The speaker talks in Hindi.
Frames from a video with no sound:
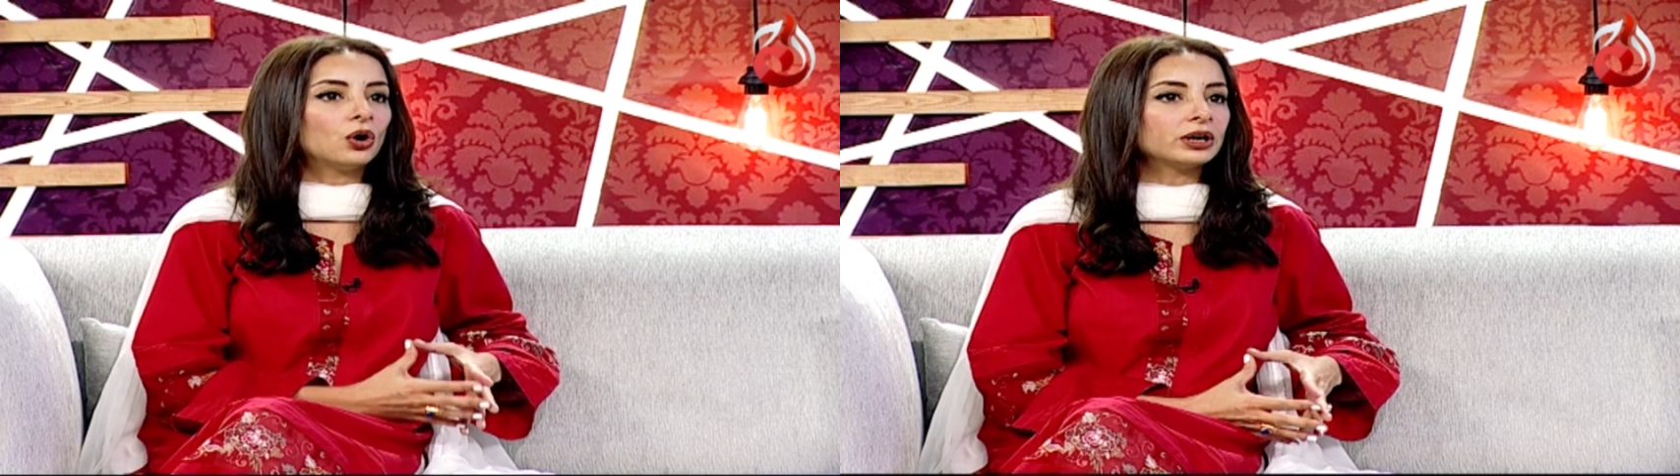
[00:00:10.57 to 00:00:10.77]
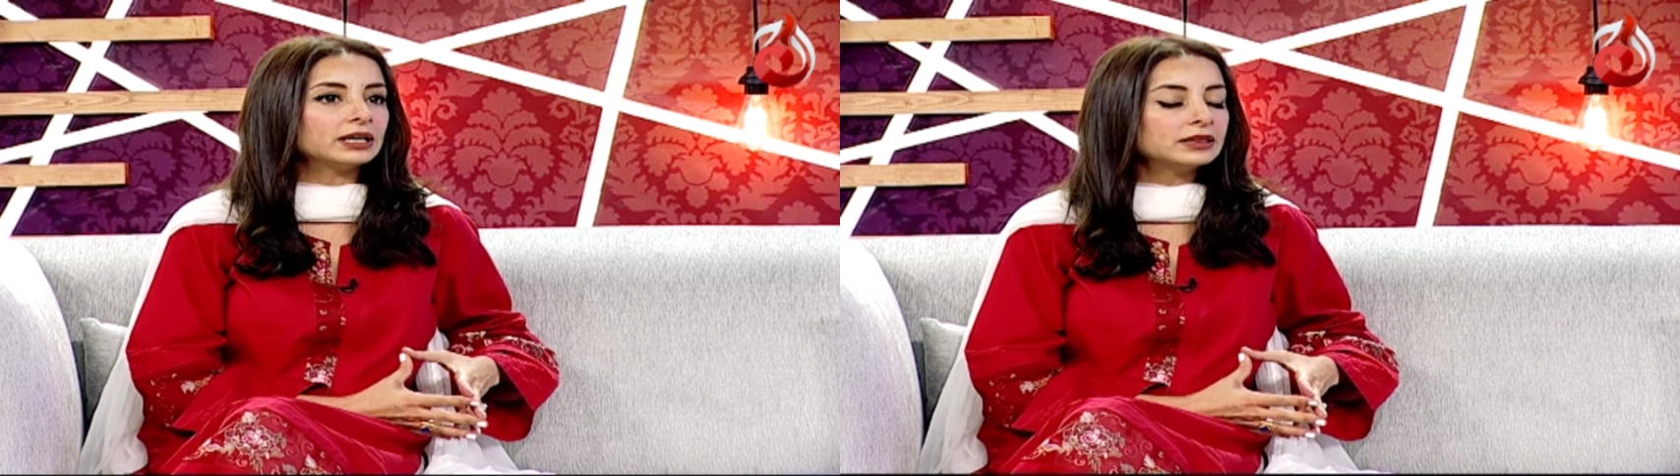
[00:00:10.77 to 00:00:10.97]

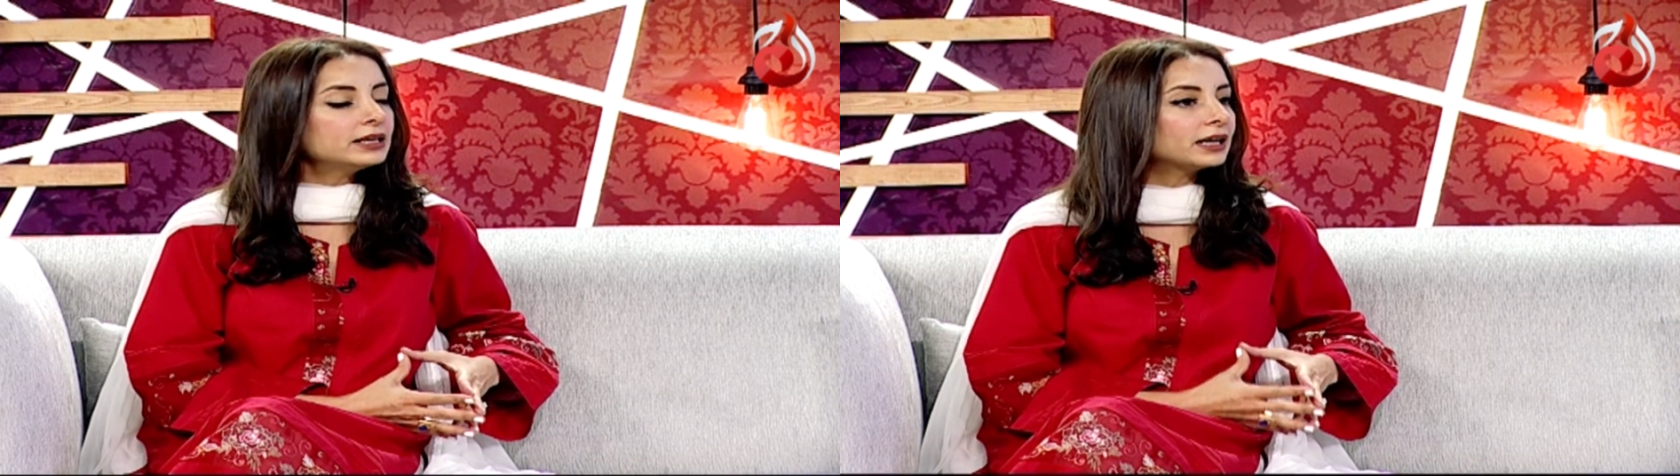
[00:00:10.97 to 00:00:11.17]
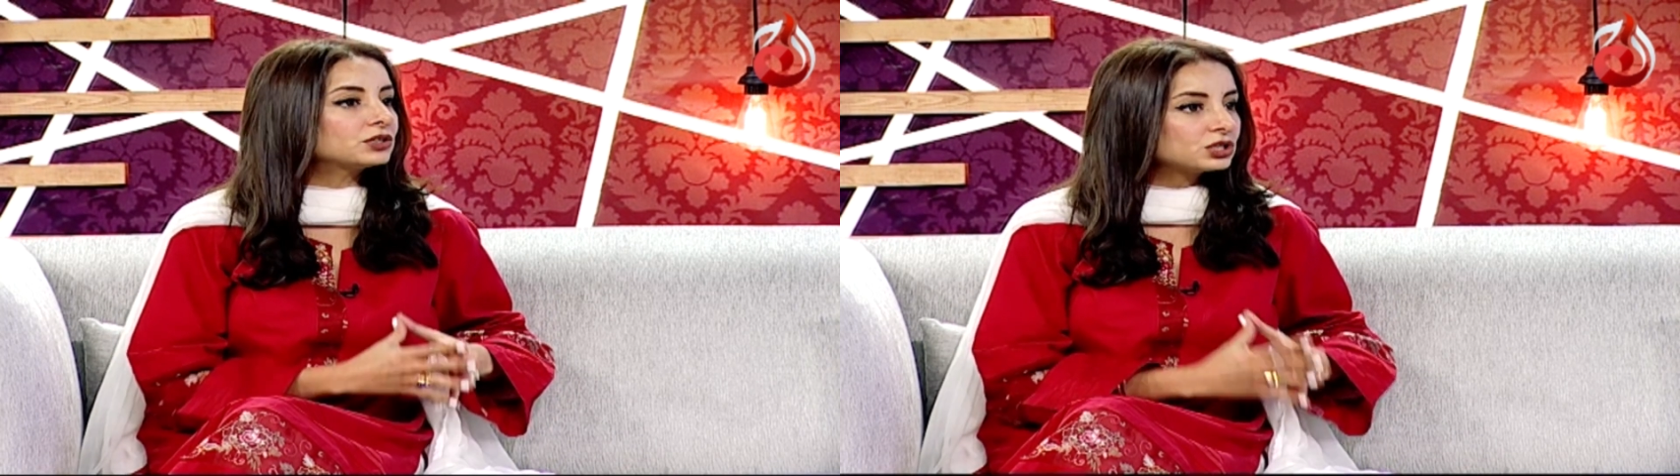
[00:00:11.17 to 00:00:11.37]
और
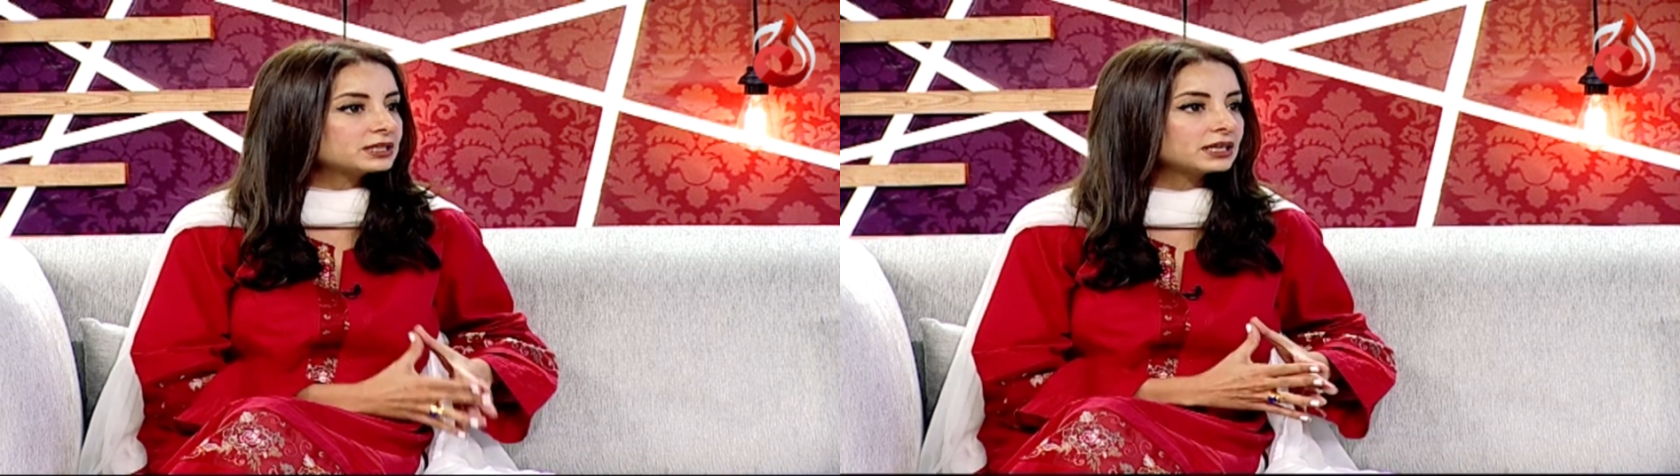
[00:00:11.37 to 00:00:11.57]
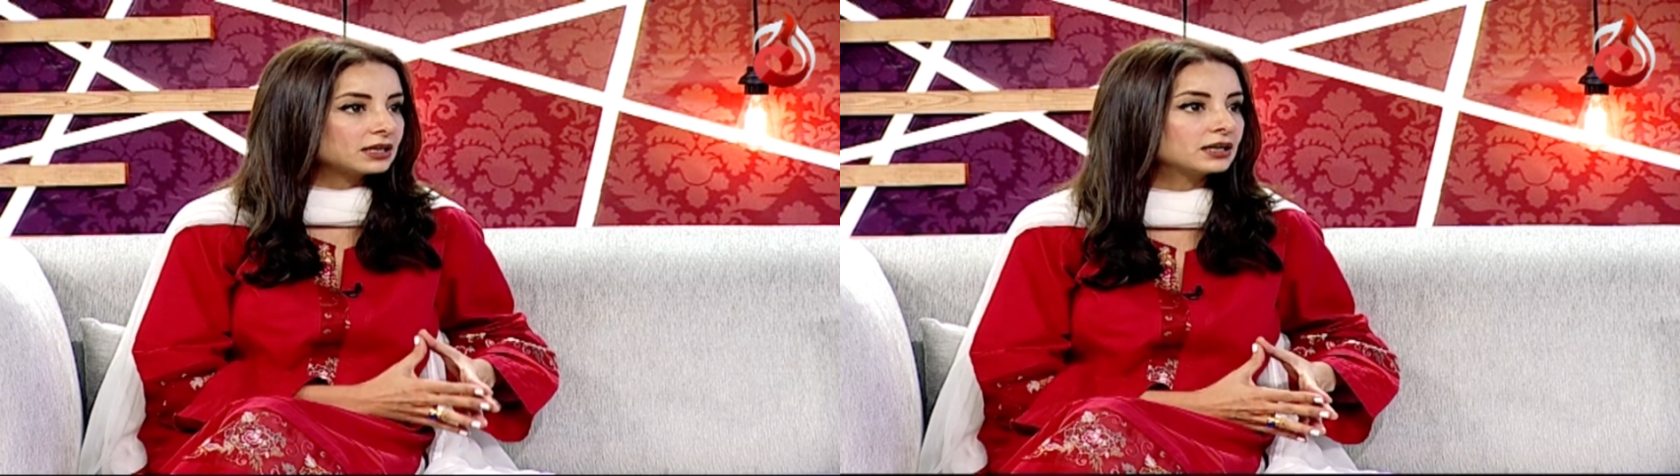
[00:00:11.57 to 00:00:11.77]
इतने अच्छे
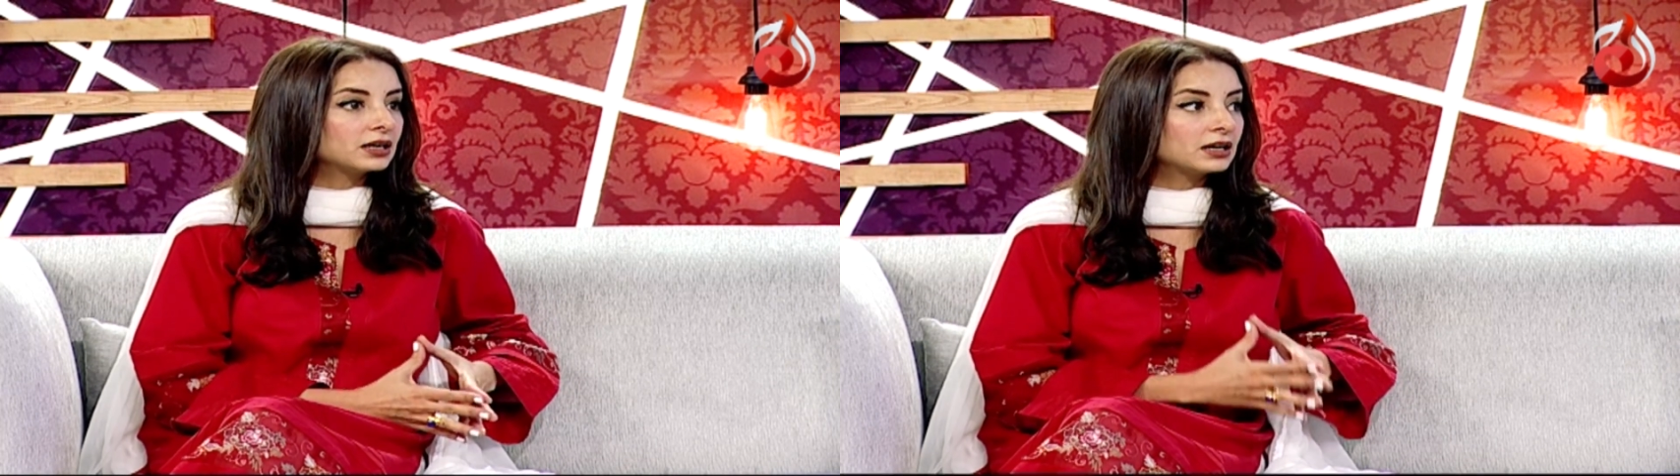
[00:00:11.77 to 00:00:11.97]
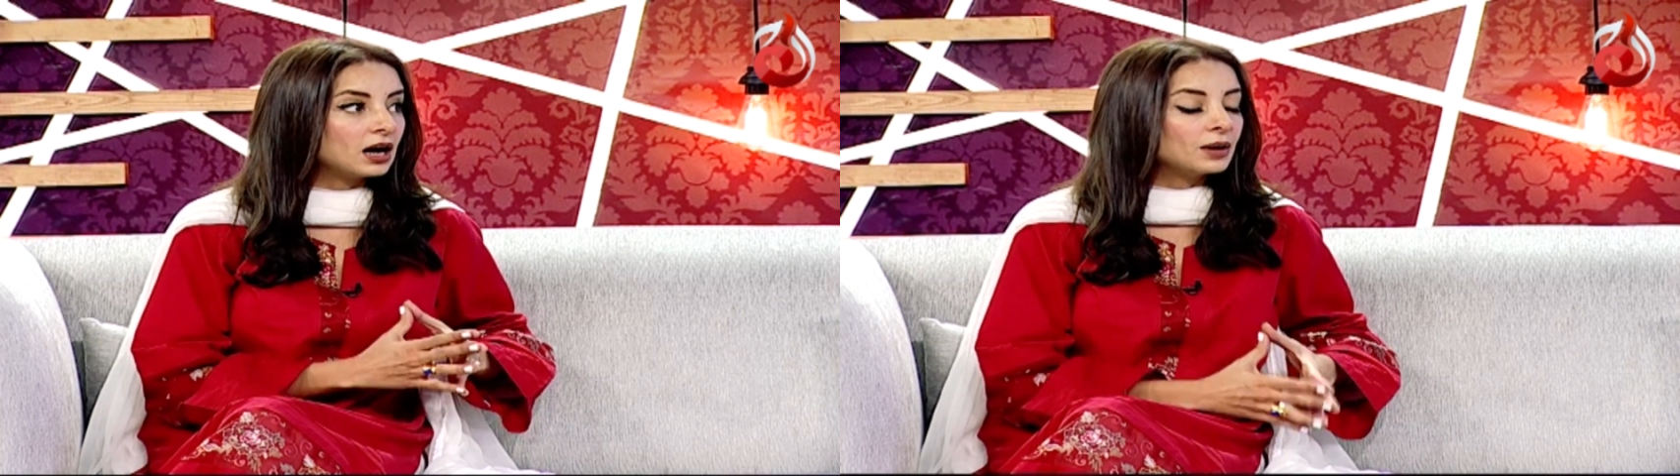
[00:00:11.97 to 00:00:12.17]
से
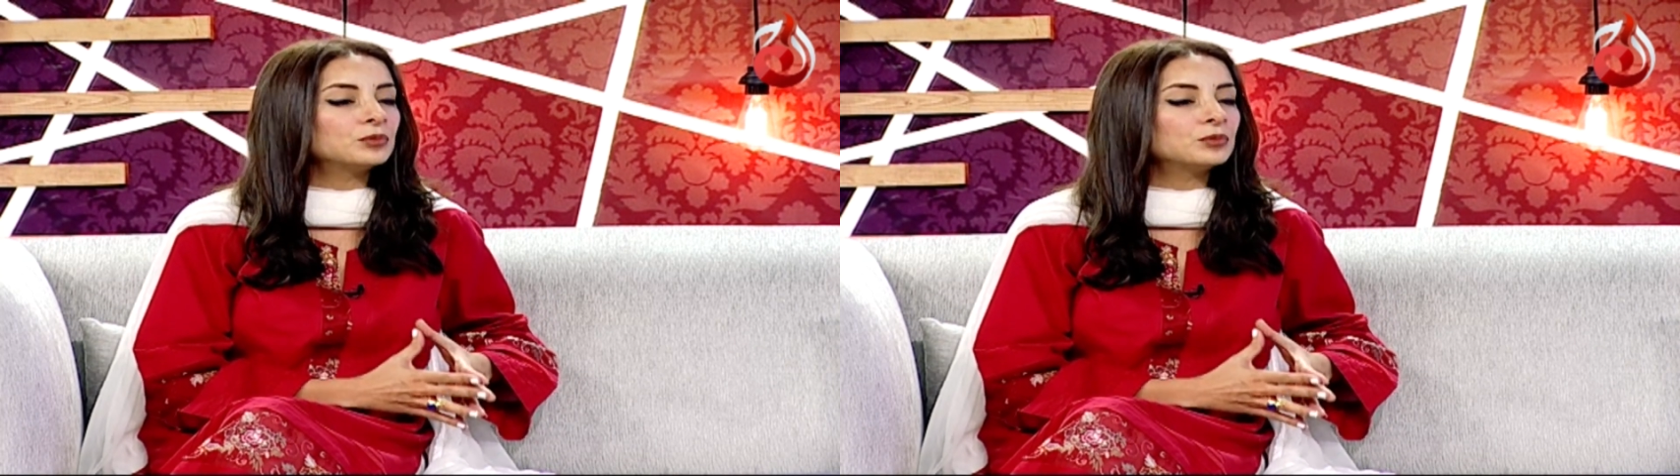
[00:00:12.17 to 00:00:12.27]
काम